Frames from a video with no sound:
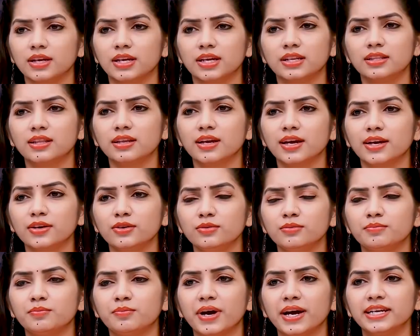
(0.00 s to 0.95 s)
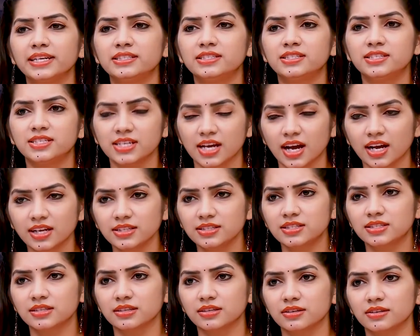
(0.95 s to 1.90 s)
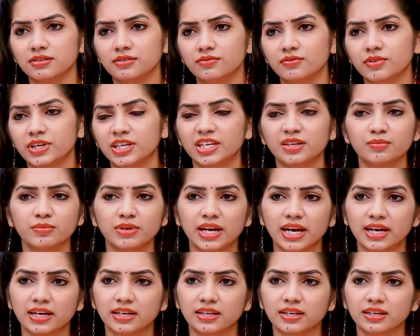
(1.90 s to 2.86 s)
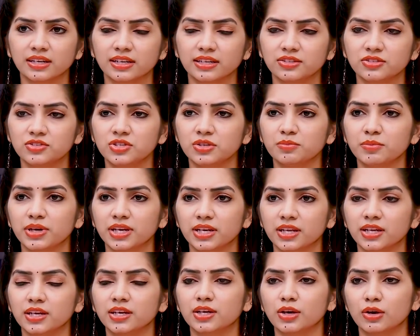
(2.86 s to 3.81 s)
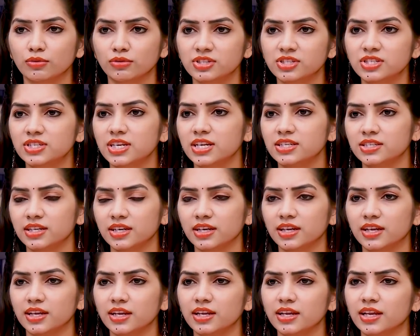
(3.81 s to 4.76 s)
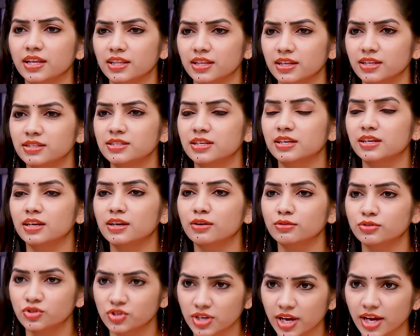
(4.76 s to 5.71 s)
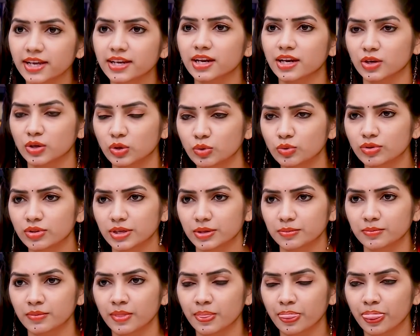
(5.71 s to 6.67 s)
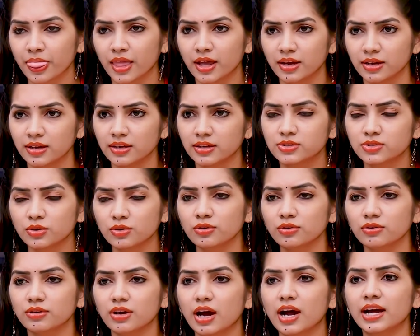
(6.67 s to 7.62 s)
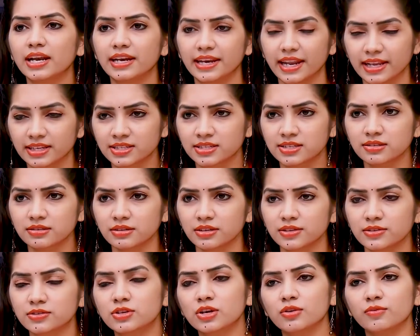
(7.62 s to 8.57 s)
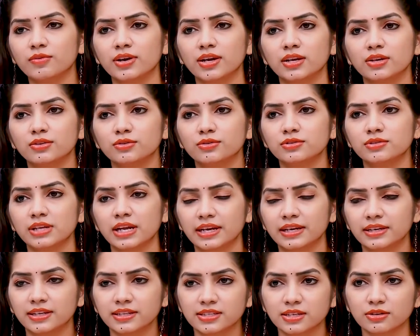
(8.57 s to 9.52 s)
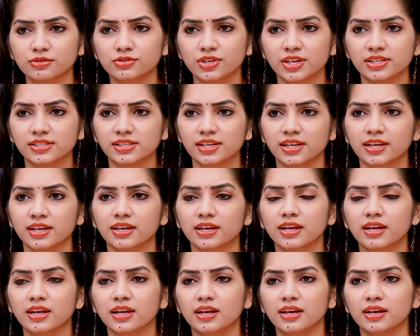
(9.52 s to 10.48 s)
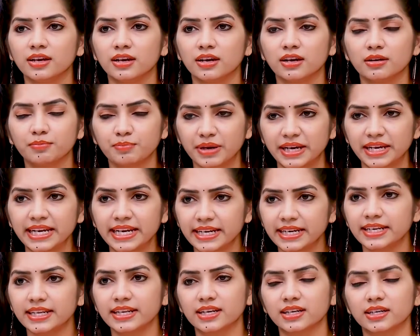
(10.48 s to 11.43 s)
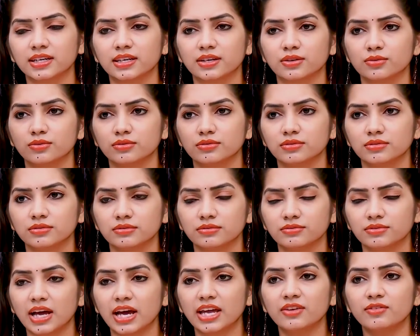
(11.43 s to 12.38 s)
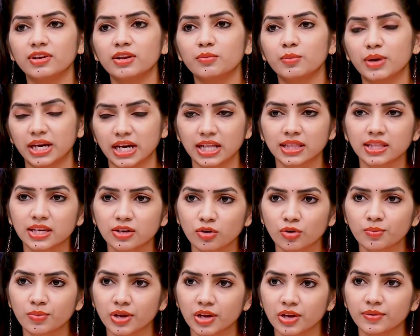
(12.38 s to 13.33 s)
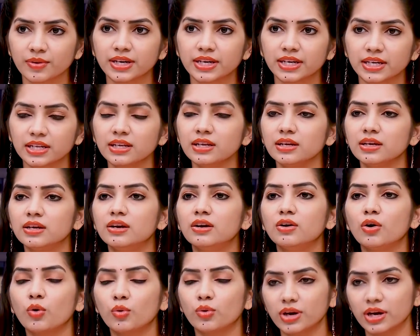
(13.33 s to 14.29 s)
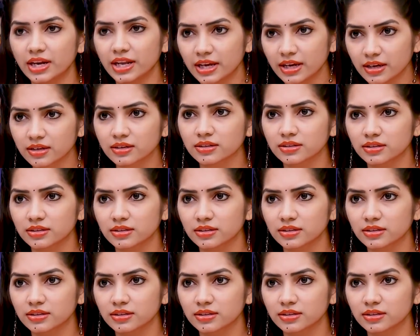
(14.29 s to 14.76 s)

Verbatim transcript: గిరిధర్ గారు బై ఛాన్స్ విక్రమ్ ల్యాండర్ నుంచి మనకి గ్రౌండ్ స్టేషన్కి ఏదైనా సిగ్నల్ వచ్చాయని అనుకుందాం సో ఆ నెక్స్ట్ ఇస్రో వాళ్ళు సైంటిస్టులు చేసే పని ఏంటి అంటారు దానివల్ల మనందరికీ ఉపయోగం ఏంటి ఓవరాల్గా